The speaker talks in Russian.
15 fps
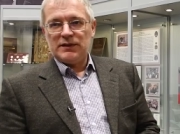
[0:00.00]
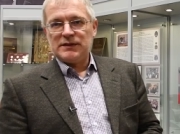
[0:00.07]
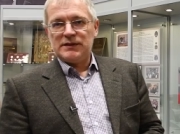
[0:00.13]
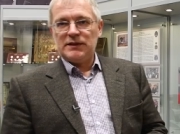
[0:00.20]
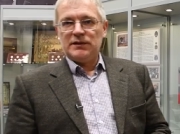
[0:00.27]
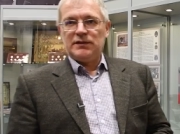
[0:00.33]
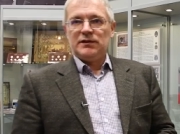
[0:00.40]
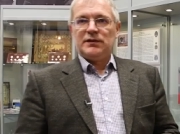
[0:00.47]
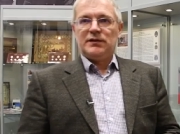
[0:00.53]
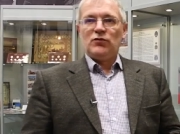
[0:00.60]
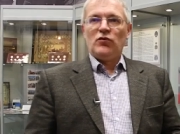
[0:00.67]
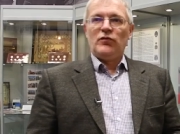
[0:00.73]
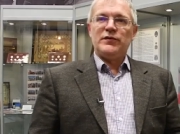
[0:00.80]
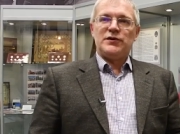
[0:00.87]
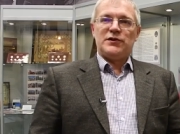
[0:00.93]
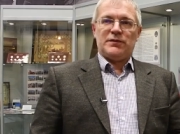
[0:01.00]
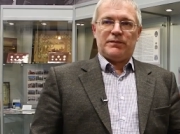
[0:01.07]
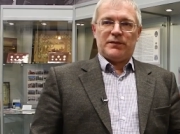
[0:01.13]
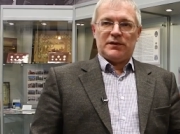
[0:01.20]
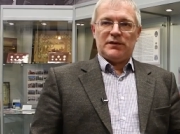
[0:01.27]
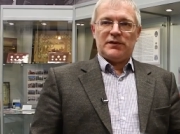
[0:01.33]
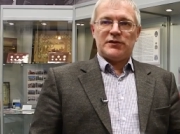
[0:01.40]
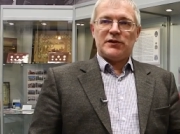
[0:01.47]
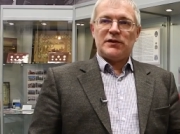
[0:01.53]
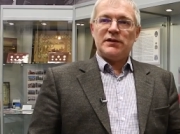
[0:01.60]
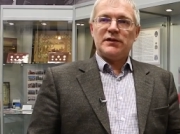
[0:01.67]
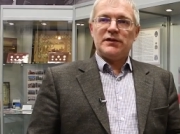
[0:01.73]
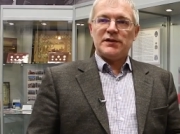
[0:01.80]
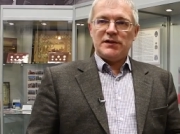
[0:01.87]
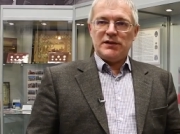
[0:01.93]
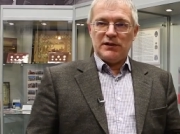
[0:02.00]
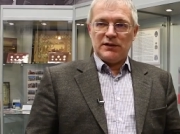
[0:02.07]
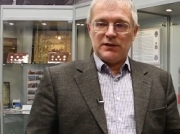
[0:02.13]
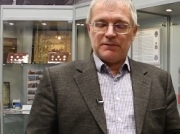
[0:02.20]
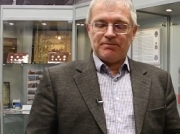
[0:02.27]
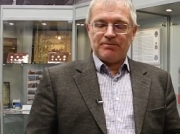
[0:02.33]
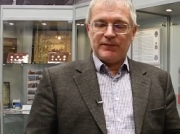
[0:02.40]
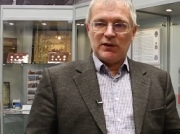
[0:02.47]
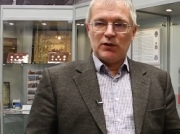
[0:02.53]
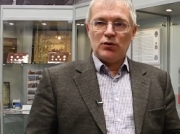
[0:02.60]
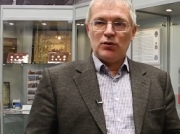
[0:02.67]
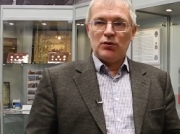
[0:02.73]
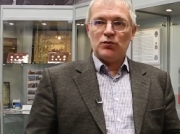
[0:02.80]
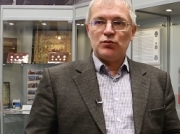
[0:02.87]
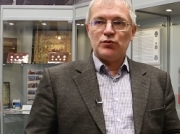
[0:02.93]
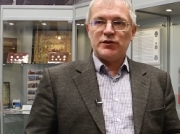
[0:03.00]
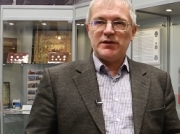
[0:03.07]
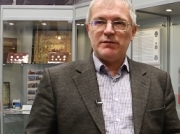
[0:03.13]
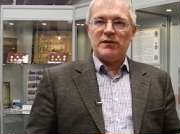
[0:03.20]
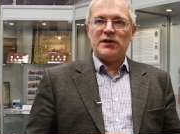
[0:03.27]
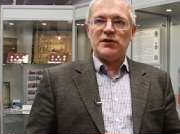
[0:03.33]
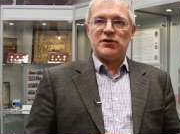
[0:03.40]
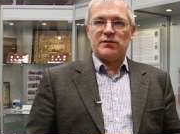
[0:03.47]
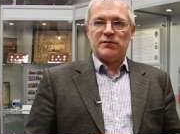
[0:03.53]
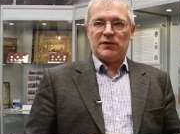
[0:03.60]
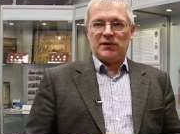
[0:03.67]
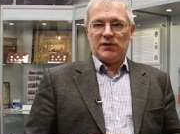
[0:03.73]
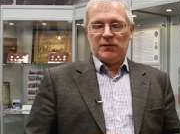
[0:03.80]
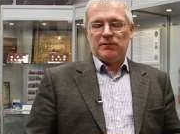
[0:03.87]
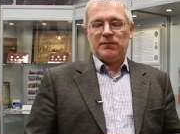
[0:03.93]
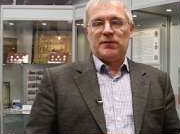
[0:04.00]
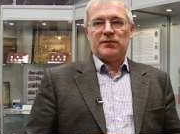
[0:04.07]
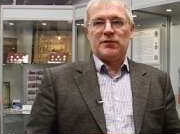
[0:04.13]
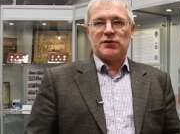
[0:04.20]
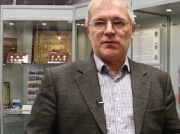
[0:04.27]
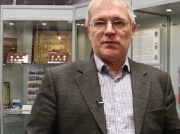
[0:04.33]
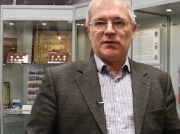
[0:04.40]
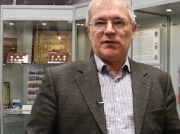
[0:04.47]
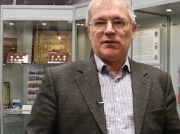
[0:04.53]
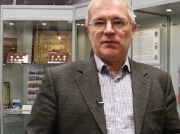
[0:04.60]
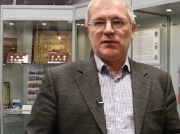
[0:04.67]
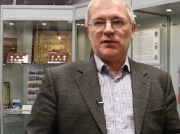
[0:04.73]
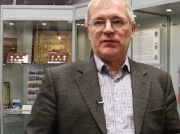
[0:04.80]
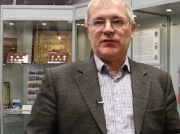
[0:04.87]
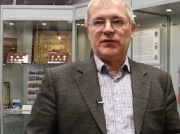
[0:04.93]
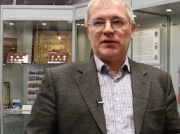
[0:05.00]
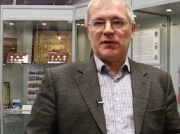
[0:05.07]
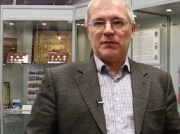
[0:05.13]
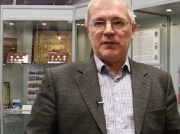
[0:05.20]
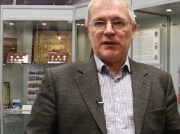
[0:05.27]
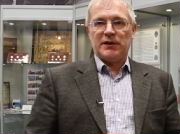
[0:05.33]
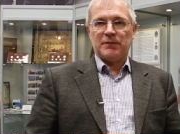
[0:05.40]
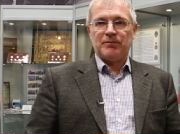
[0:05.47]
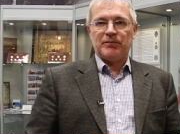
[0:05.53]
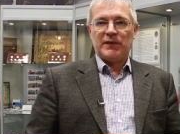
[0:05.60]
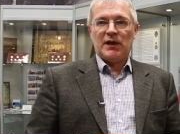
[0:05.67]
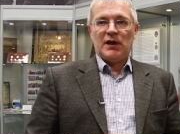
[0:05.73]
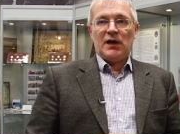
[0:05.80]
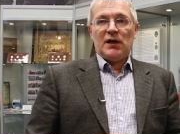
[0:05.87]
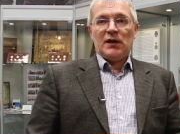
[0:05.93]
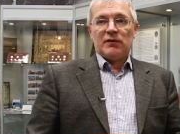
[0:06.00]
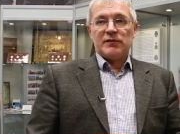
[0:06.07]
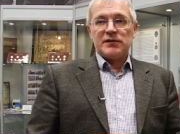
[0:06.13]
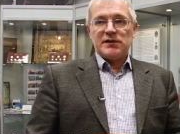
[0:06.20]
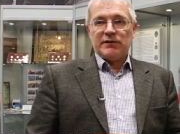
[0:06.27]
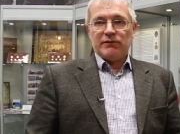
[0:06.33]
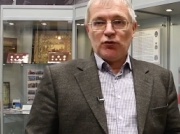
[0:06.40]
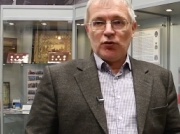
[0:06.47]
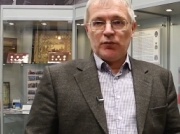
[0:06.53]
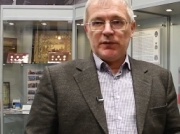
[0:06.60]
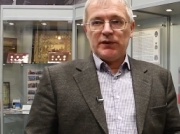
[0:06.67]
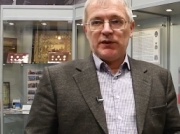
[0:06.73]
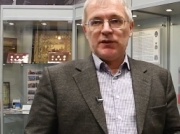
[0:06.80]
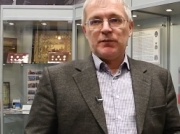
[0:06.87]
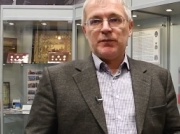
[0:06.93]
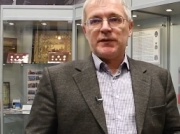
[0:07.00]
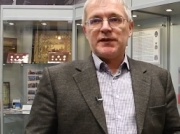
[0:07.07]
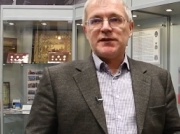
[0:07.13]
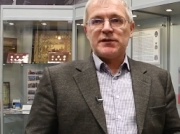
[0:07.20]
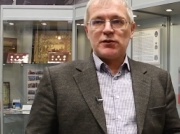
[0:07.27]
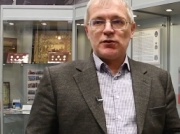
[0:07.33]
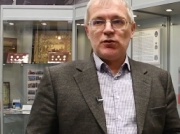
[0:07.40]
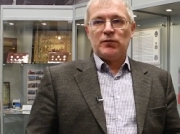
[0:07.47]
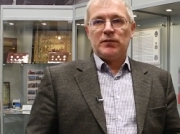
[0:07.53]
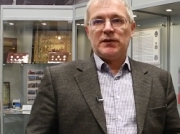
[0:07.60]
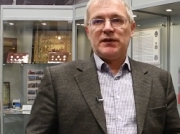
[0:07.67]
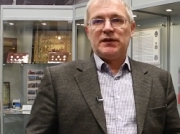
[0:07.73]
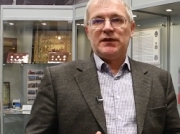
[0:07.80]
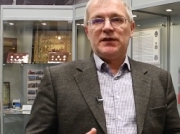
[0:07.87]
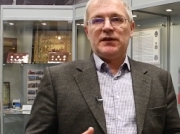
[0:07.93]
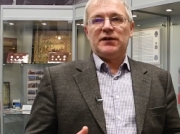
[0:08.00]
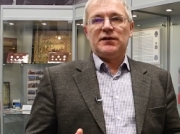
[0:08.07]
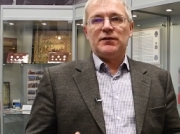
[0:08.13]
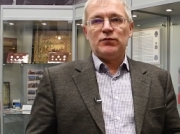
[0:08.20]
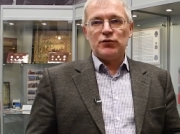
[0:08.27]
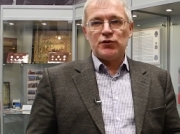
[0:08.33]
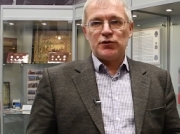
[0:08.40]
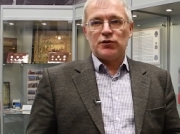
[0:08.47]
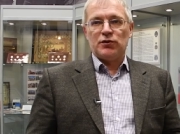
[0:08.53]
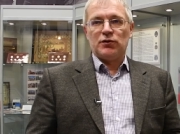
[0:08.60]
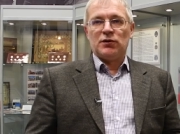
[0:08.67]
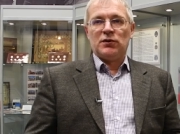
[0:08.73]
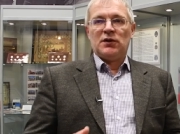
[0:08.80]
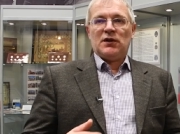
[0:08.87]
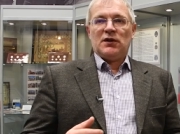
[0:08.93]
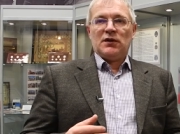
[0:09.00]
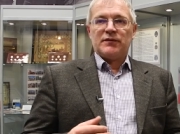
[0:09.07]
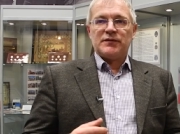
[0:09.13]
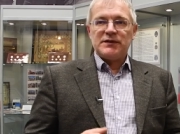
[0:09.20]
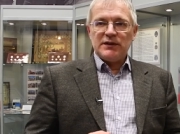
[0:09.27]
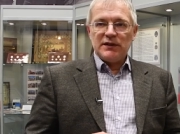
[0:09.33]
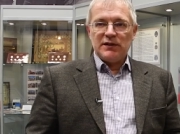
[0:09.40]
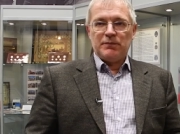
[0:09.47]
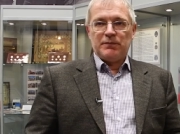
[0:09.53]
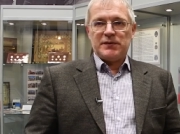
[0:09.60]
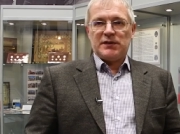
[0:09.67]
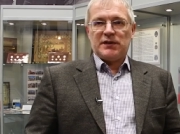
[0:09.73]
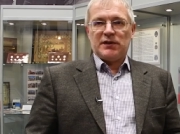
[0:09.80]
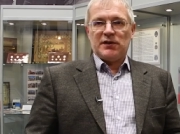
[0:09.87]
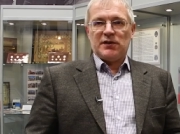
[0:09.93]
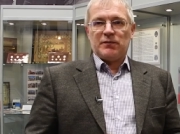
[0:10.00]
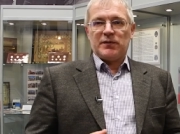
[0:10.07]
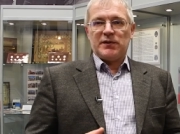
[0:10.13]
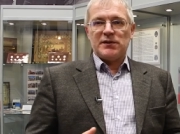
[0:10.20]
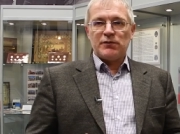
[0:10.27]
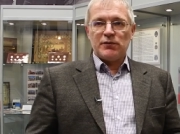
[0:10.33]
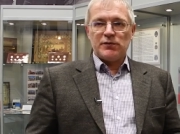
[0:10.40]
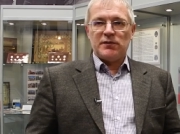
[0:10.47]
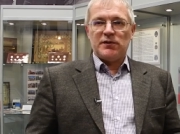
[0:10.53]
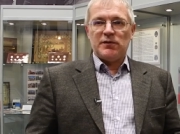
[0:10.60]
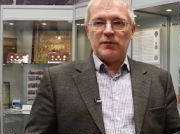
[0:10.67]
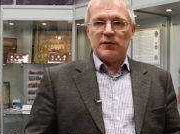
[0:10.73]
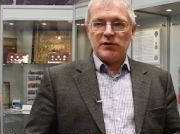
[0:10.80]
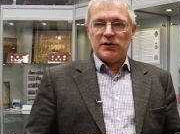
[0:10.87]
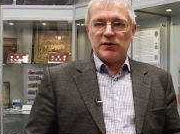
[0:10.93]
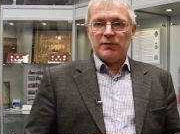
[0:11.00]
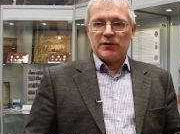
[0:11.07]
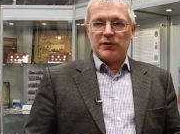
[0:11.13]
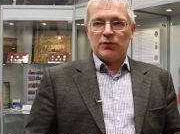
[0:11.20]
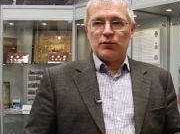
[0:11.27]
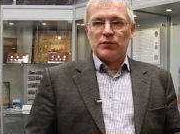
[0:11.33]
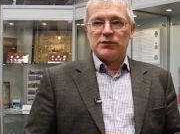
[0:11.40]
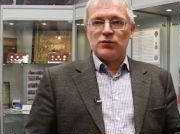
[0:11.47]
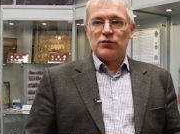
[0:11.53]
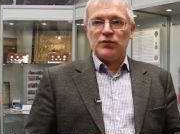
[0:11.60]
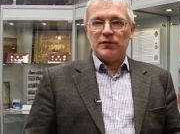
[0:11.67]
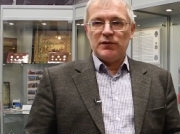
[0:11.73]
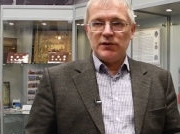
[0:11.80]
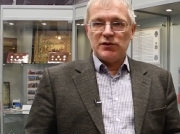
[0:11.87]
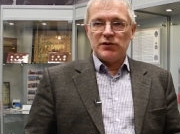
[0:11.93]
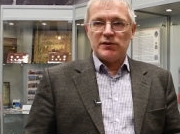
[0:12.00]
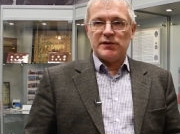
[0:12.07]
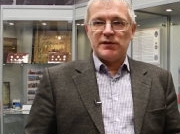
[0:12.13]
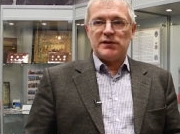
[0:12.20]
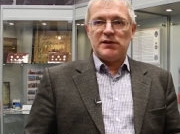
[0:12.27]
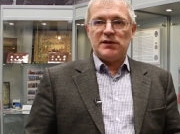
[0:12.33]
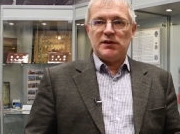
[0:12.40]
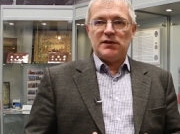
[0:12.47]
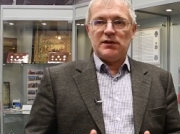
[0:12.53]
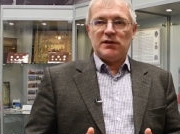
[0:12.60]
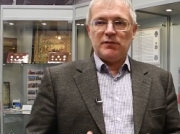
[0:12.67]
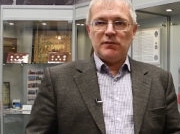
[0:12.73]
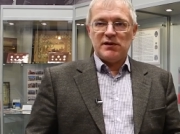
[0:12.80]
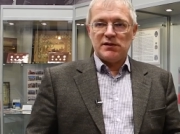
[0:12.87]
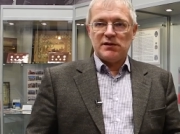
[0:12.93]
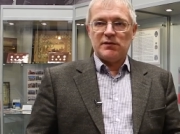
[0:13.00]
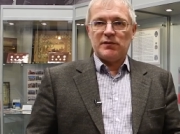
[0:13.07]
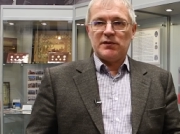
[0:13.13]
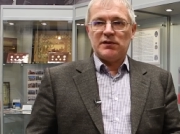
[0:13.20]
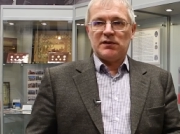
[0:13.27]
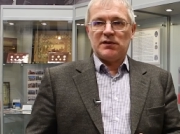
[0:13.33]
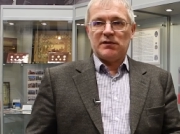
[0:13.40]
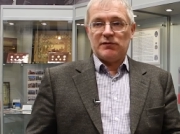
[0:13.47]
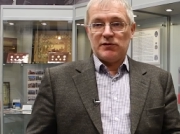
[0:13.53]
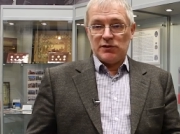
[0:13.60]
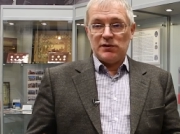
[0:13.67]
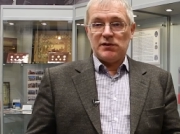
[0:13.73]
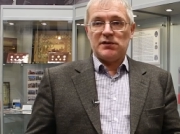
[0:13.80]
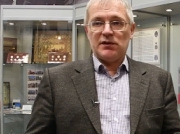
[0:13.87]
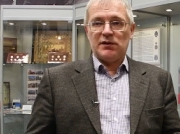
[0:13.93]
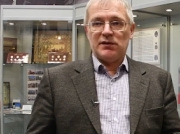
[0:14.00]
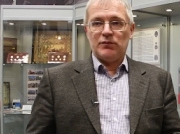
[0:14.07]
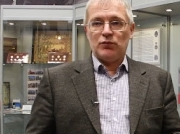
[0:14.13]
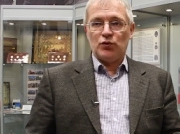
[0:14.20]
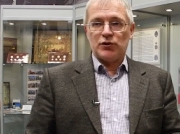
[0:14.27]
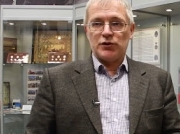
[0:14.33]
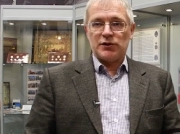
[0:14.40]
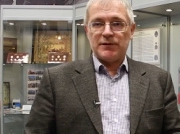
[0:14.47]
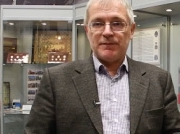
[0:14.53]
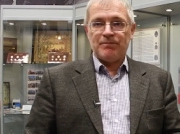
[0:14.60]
цены на овощи продолжали расти но уже меньшими темпами, чем это было в декабре. В основном это произошло благодаря тому, что в целом по стране производство тепличной продукции увеличилось и на местном рынке овощей стало больше.